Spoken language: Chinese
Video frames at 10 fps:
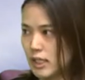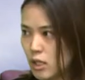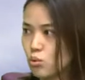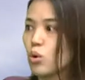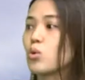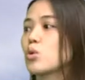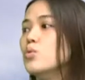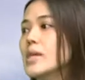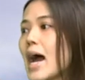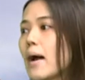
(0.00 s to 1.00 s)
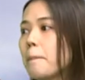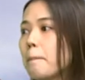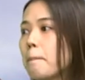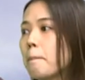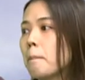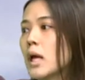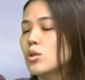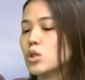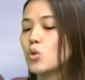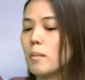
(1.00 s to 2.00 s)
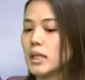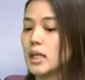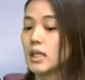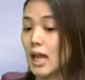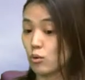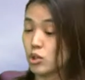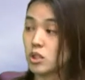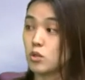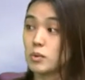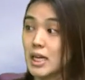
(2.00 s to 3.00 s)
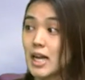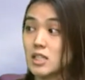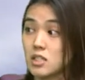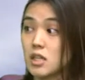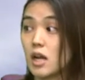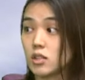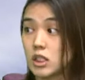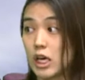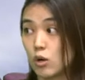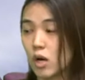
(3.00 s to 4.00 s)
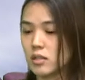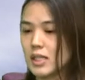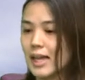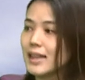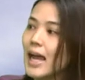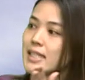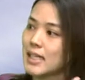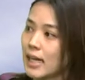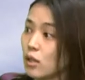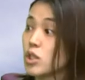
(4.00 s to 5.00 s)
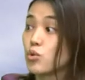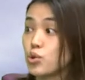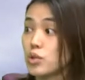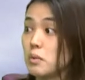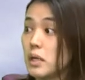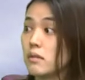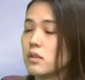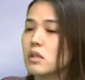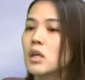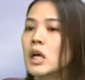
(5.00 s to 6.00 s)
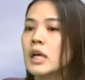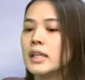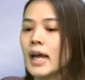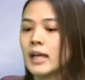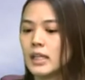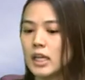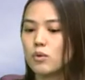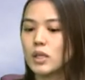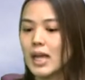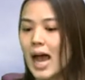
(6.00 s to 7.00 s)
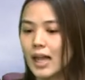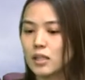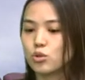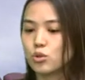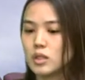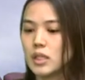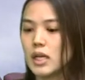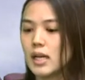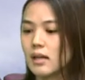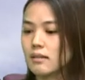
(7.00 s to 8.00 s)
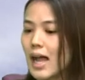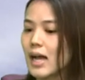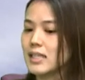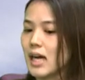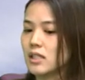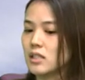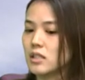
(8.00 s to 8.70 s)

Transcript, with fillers: 第一座空中瑜伽。OK，就是我们的老师，我们现在资深的老师 Kiko 老师，他带进来到教室里面的。那因为他的训练，让大家